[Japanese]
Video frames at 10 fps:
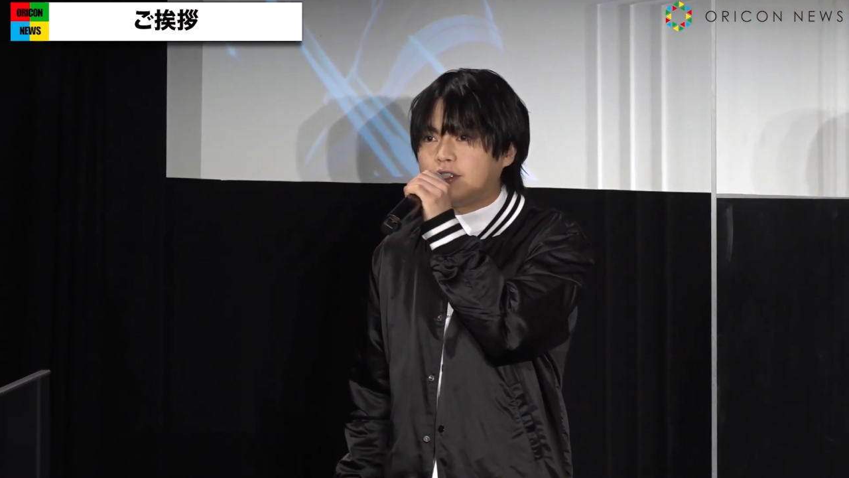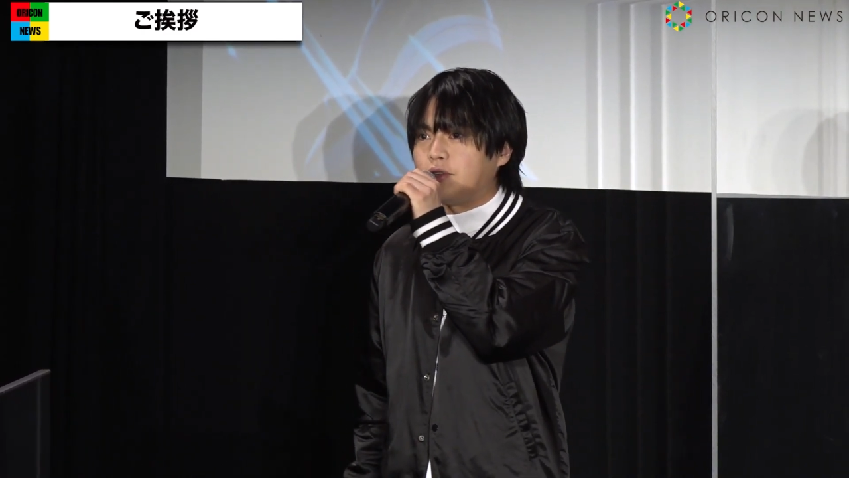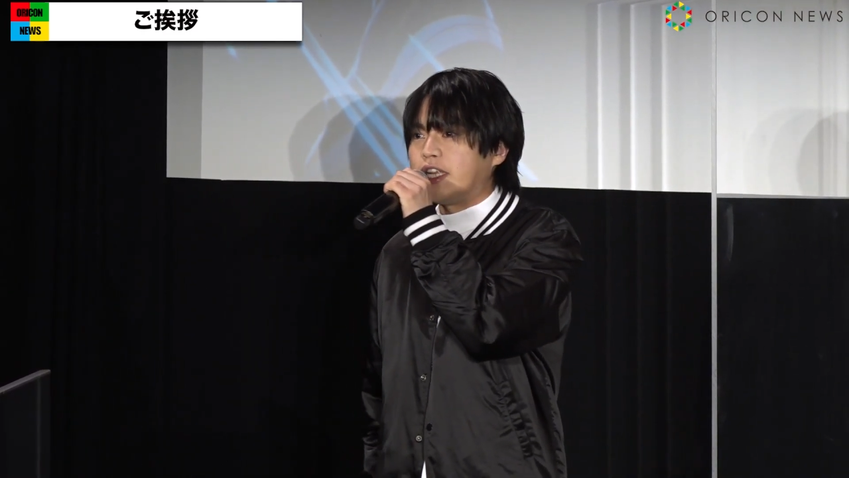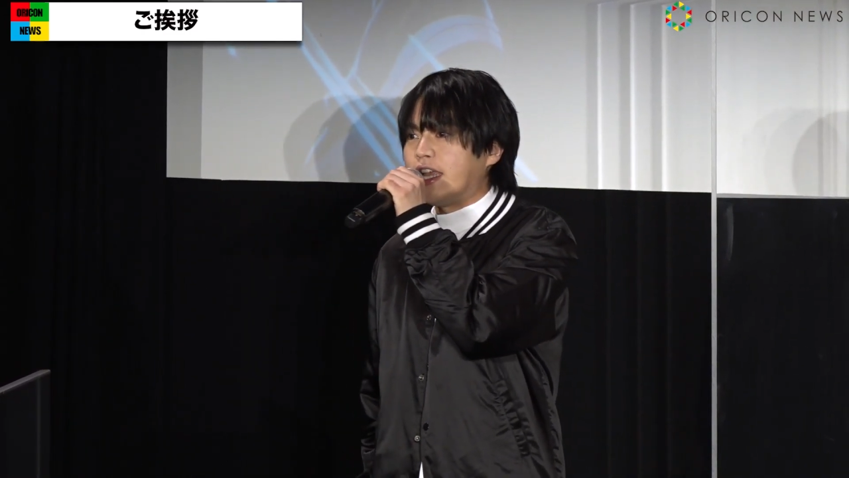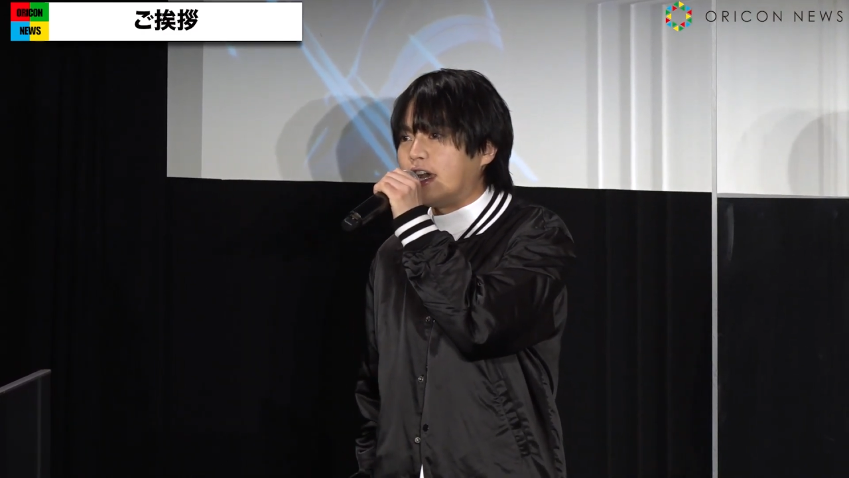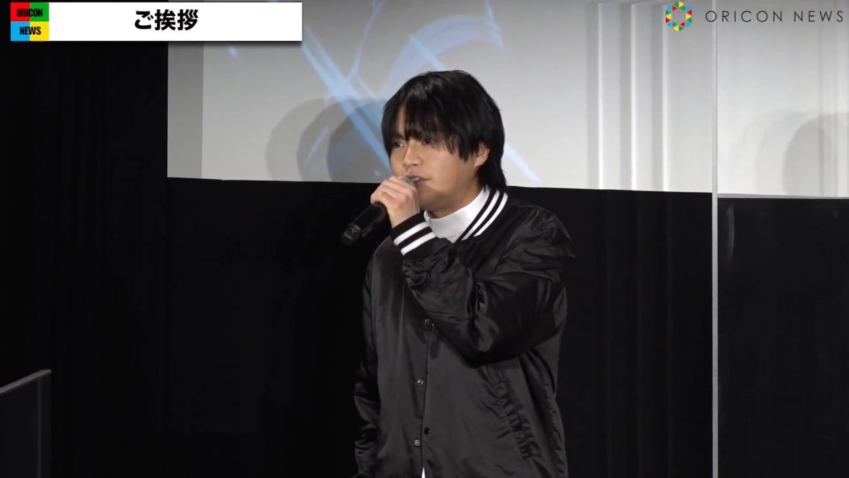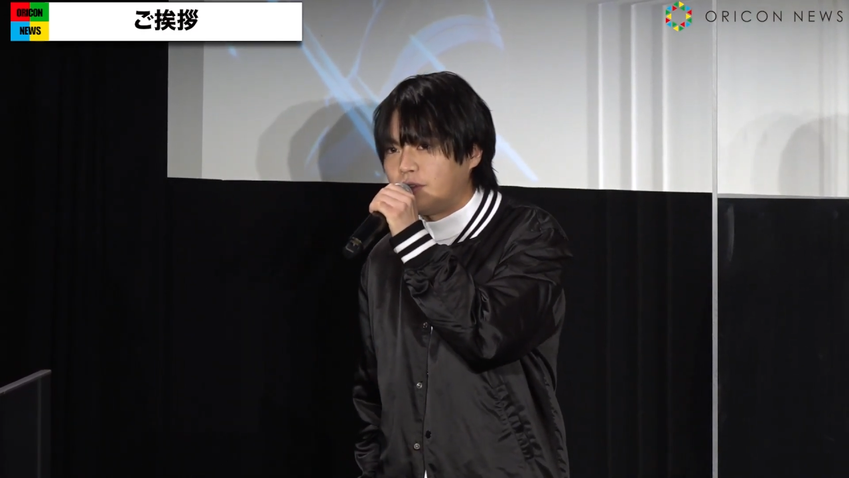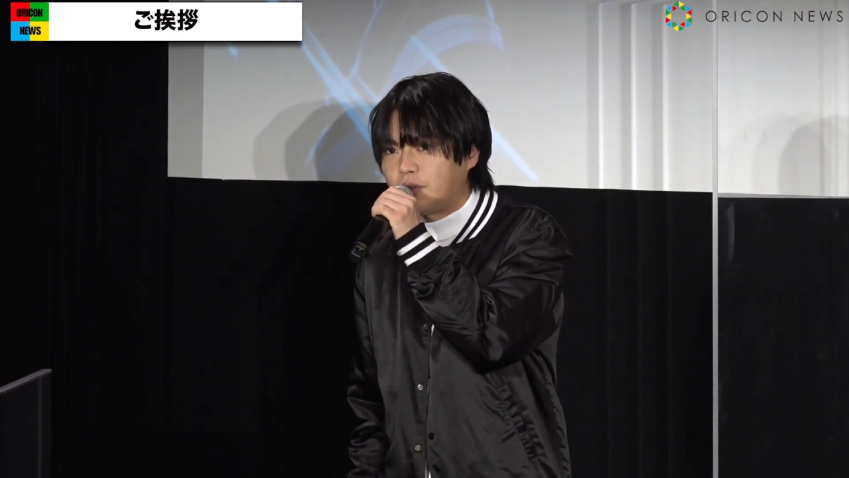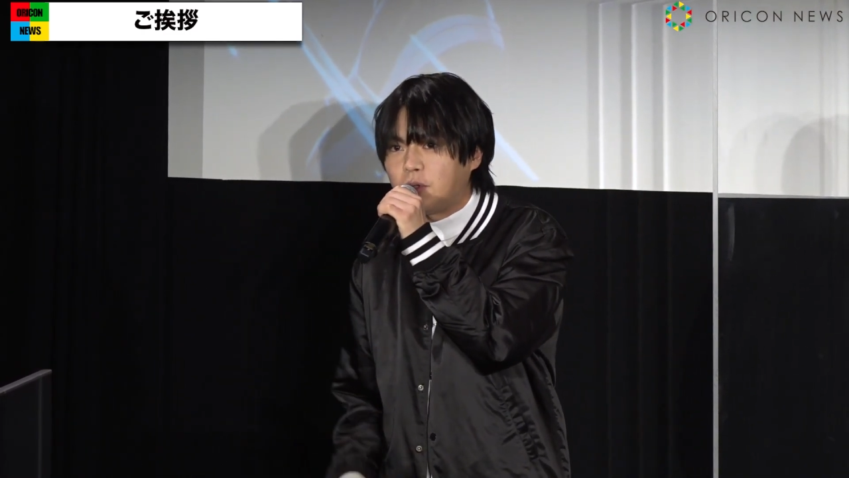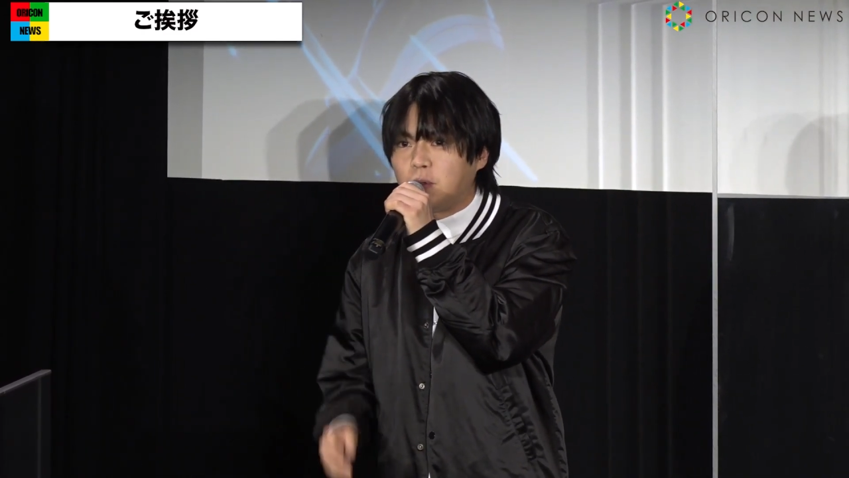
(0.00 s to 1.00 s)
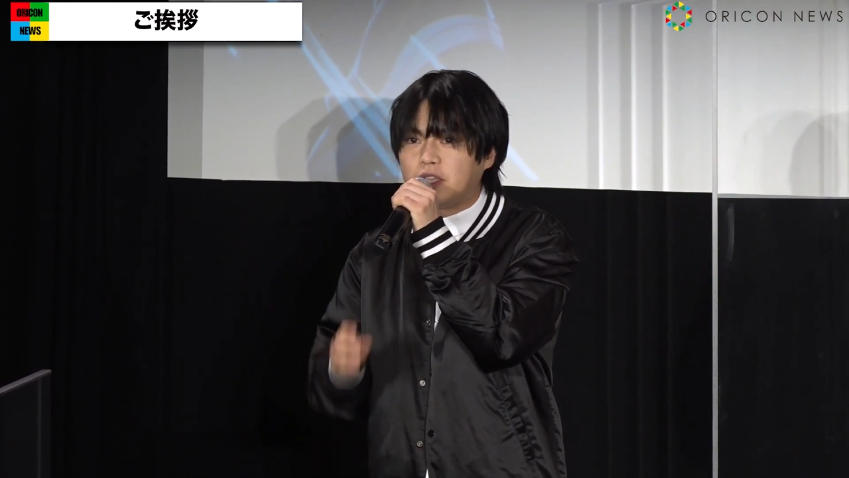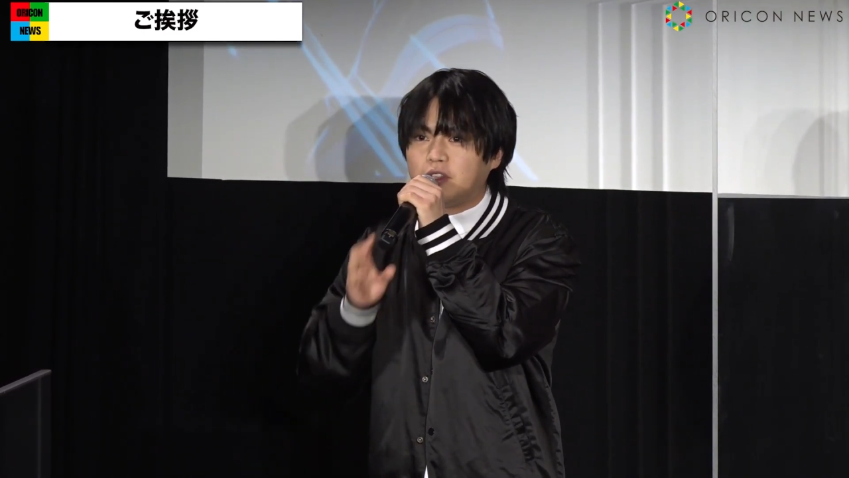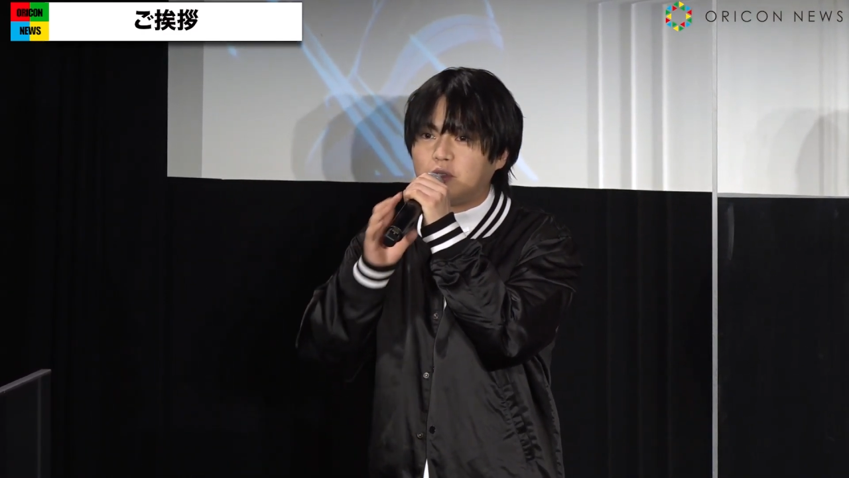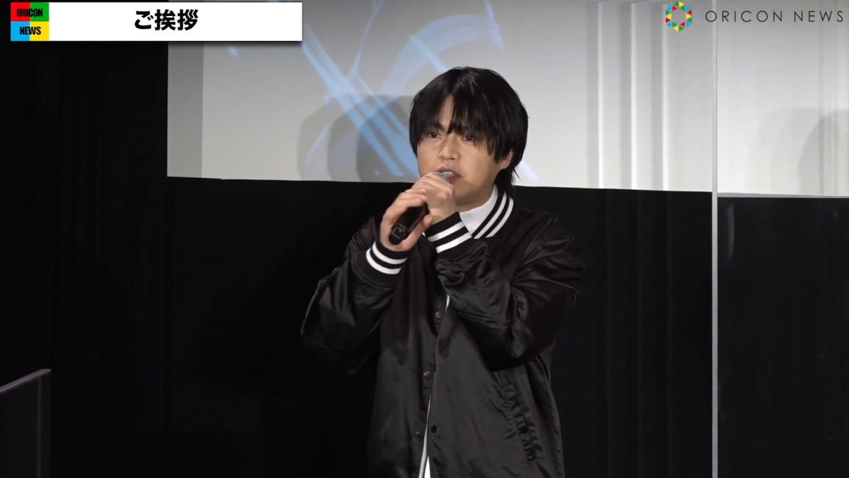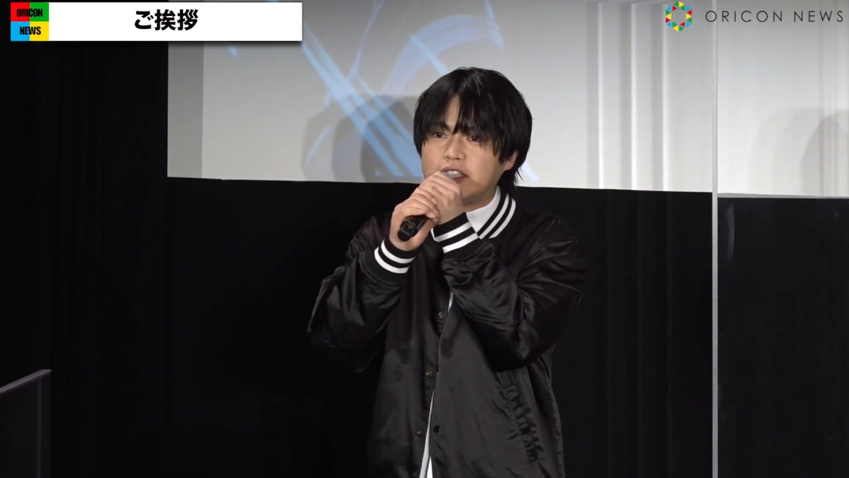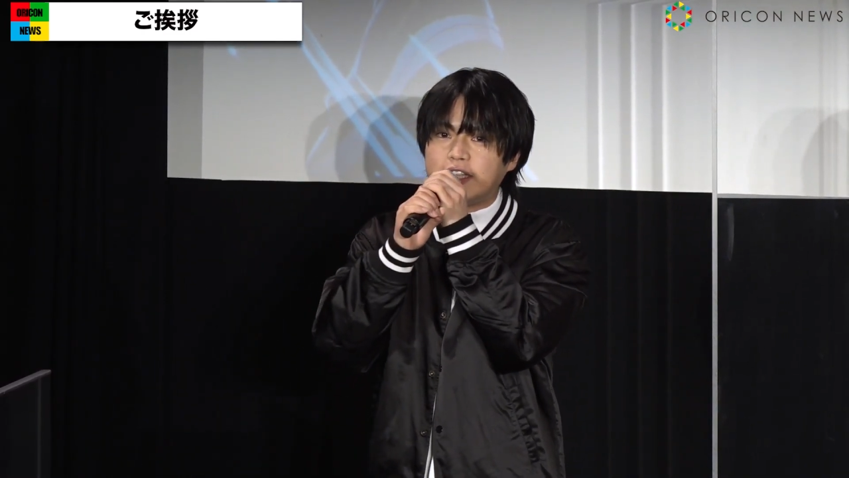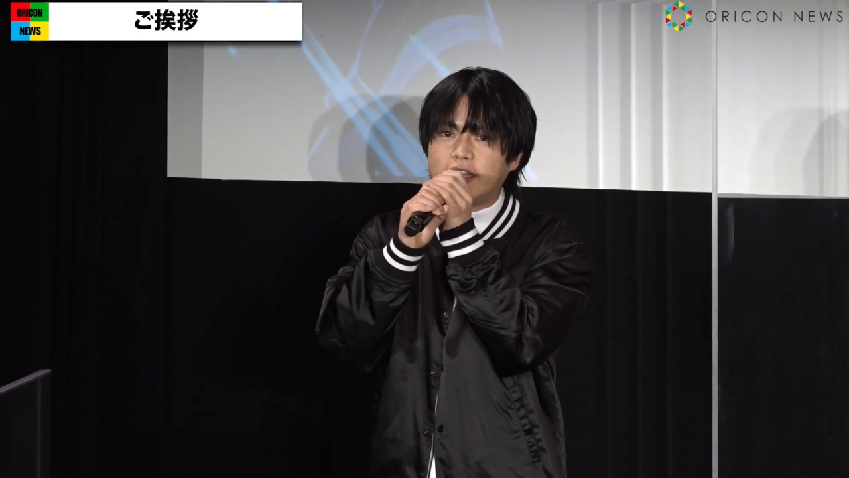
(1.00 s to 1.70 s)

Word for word: 白金春の声を担当さ